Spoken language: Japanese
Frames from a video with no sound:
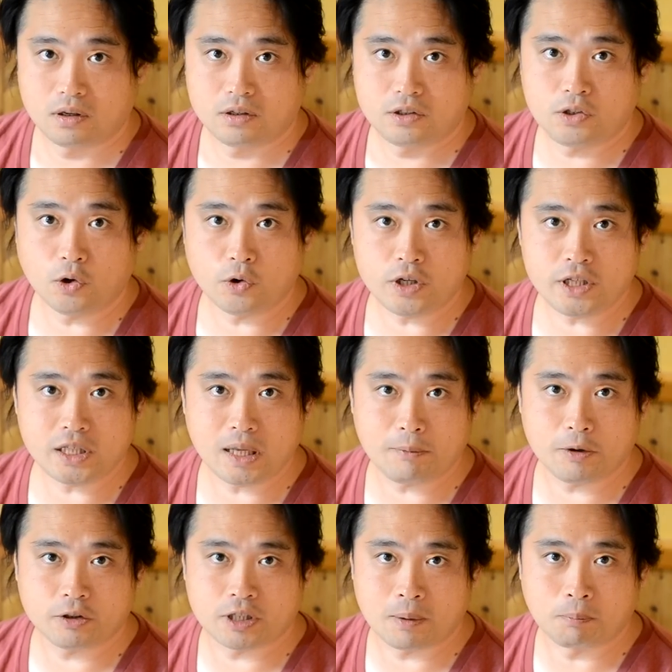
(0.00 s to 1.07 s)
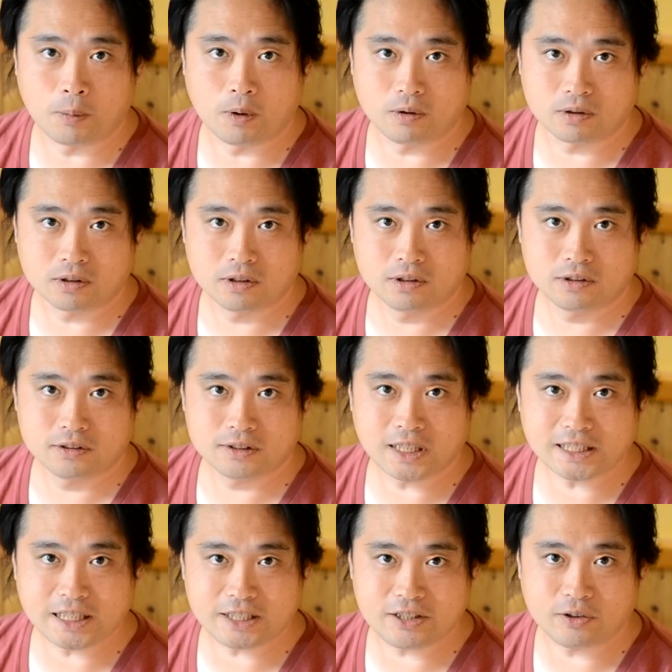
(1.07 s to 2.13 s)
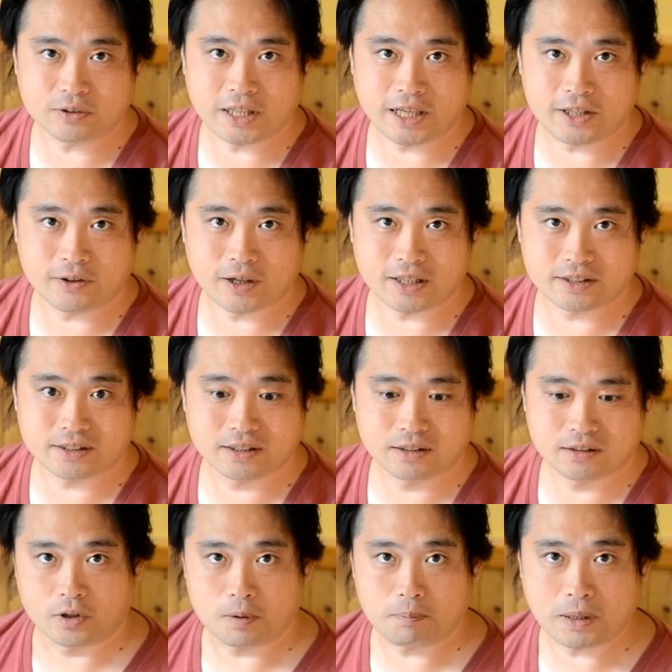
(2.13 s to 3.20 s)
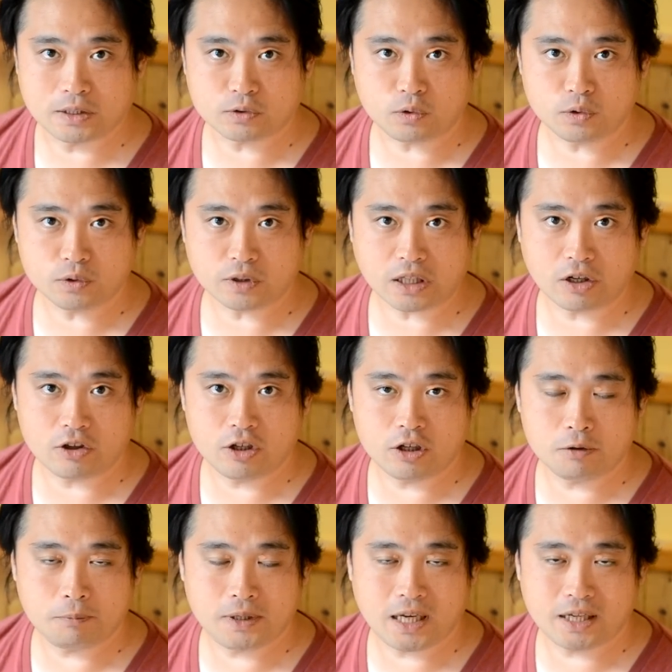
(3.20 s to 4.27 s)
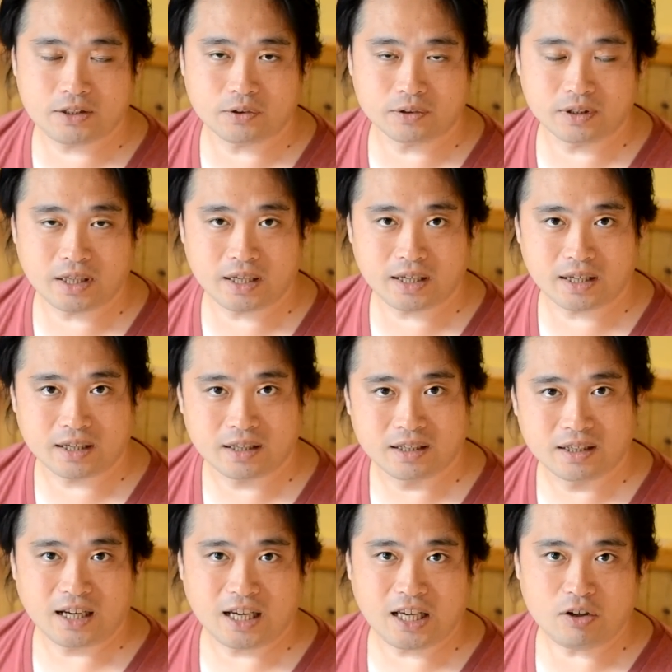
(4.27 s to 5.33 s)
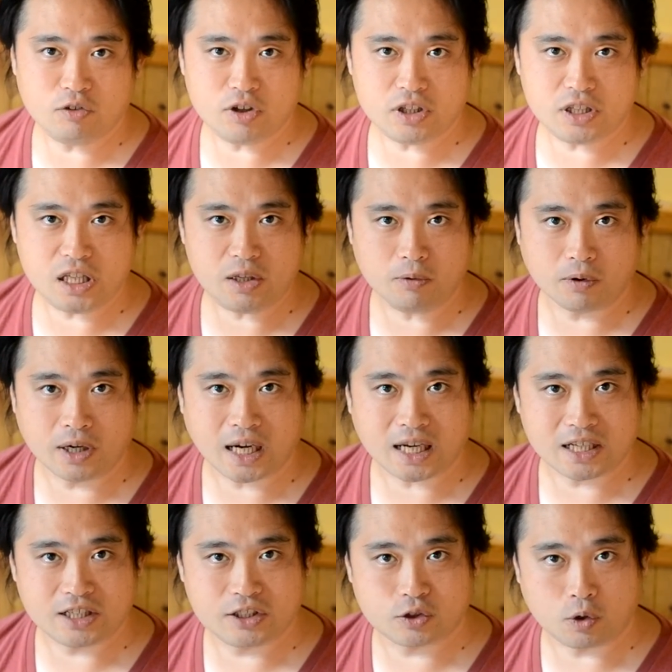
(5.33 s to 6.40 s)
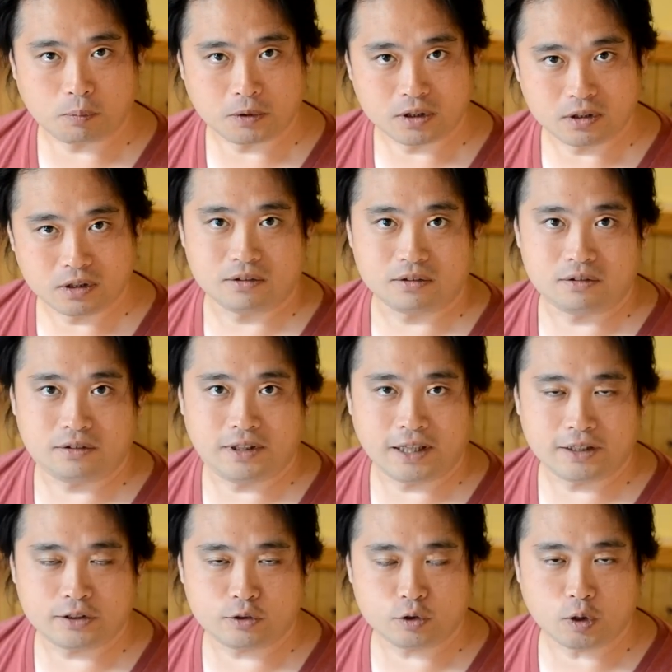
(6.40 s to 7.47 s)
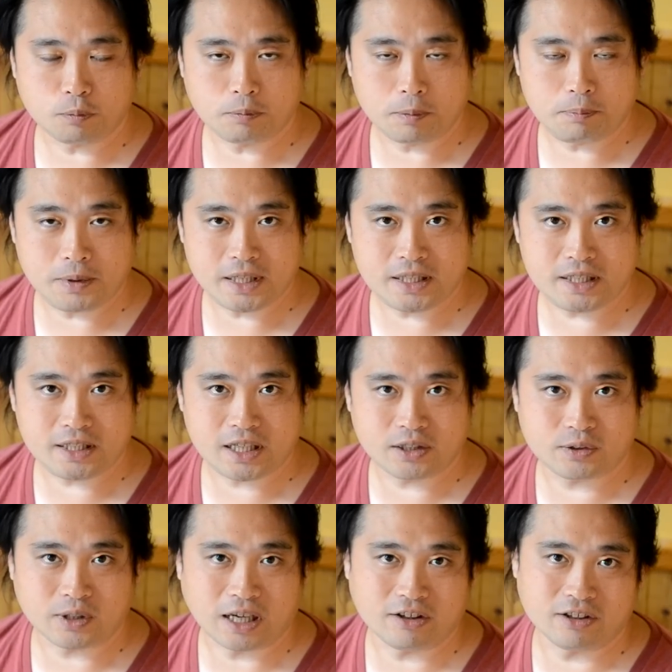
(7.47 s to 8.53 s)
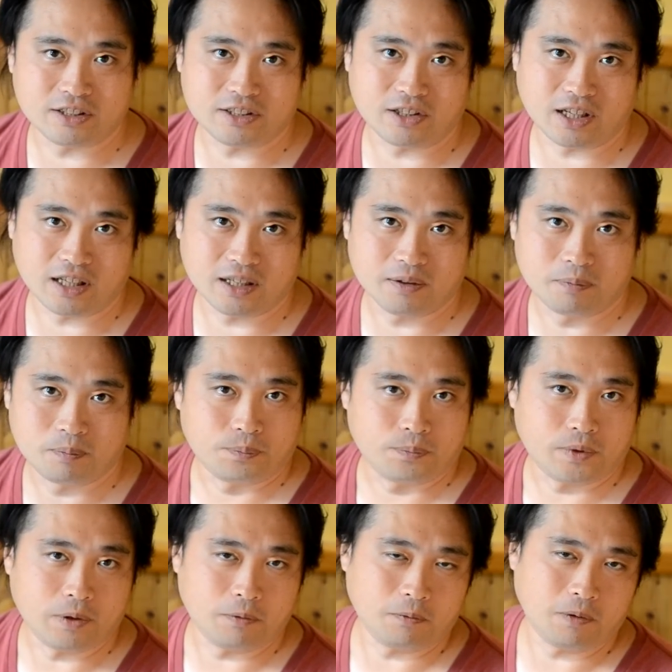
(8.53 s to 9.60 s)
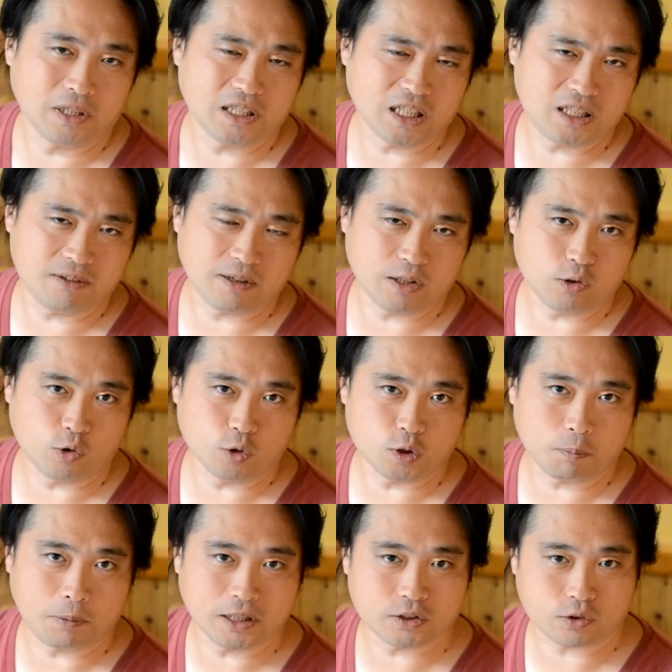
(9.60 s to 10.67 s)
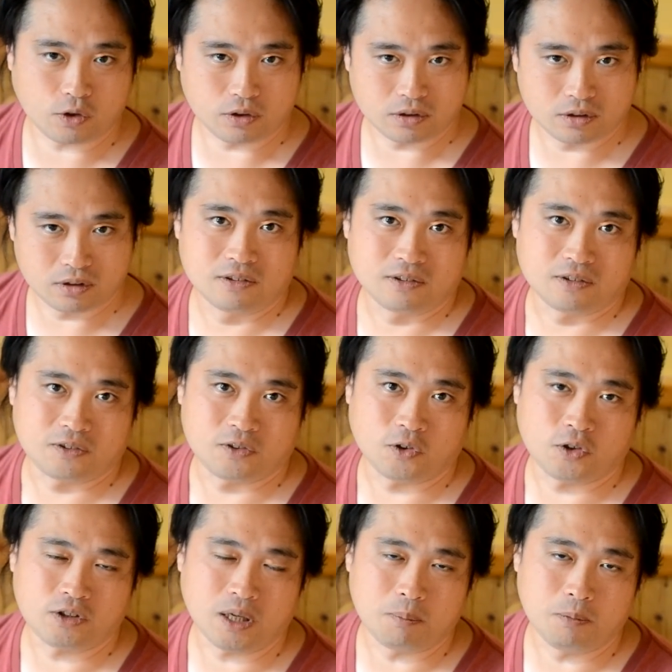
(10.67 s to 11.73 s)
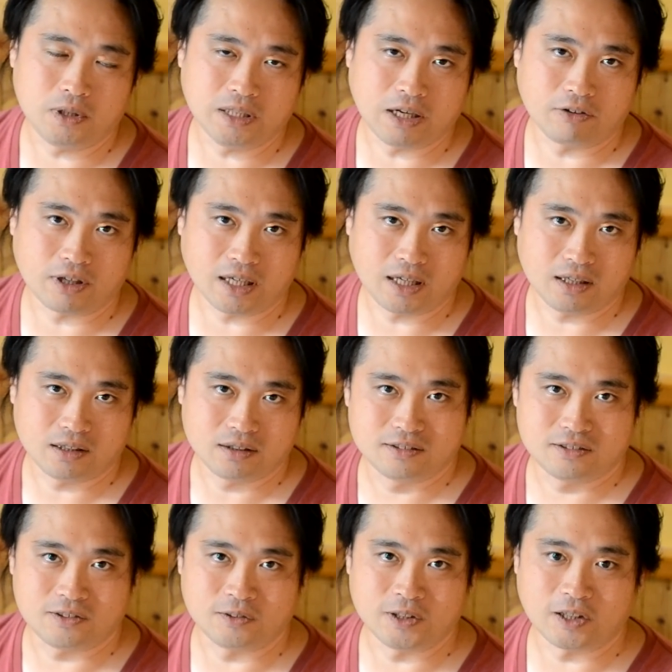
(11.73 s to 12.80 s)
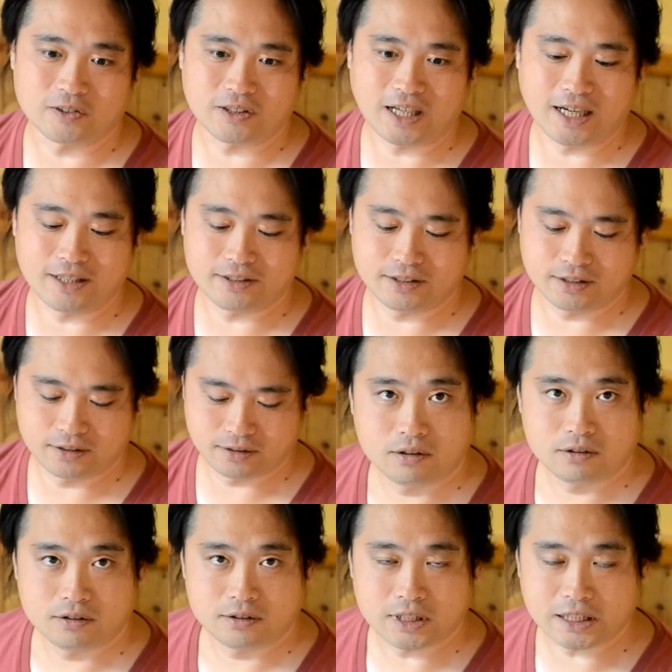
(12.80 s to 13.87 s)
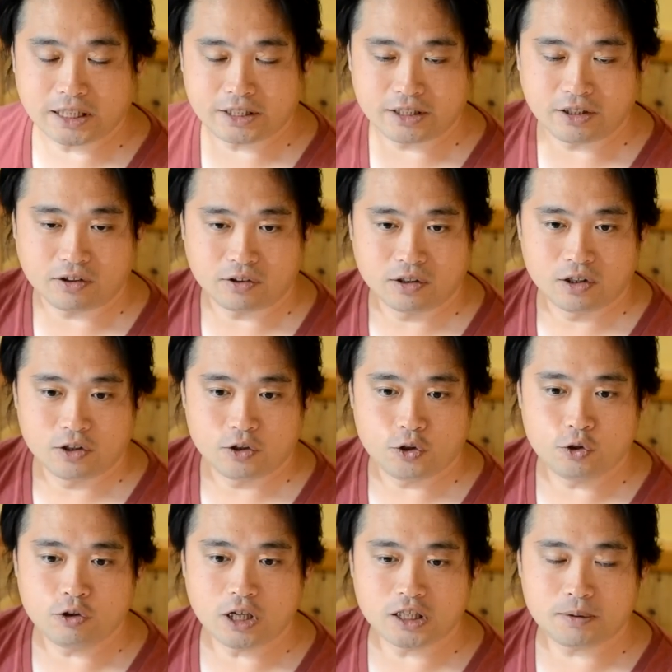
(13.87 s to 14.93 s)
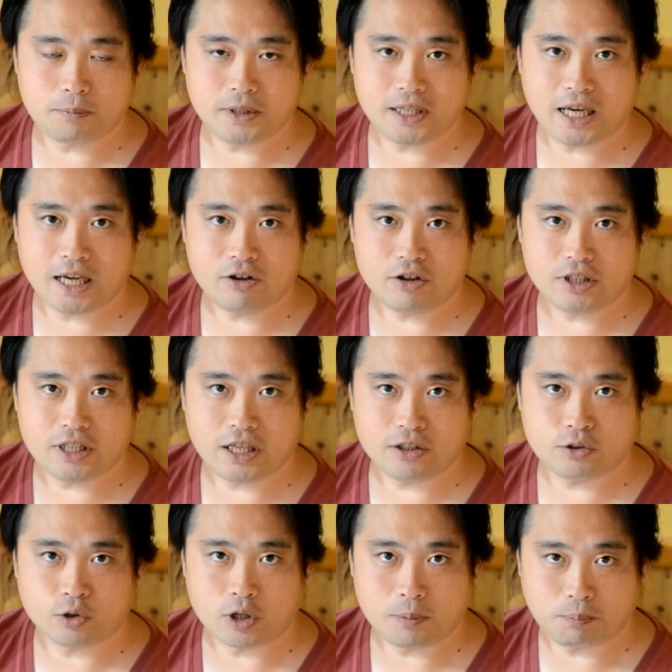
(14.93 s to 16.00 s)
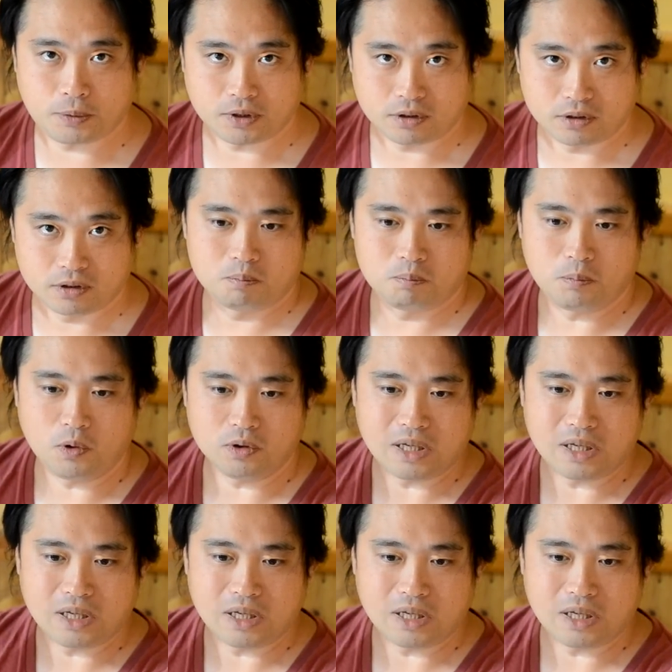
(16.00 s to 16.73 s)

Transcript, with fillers: 商品レビュー専門、サテチの提供です。パソコンとかのイルミネーションで LED を中に仕込むデスクトップ PC ですとあるんですよね。でも私はノートパソコン。そういう人は無理なのかなそんなことないです。サテチの USB LED ストリップ。も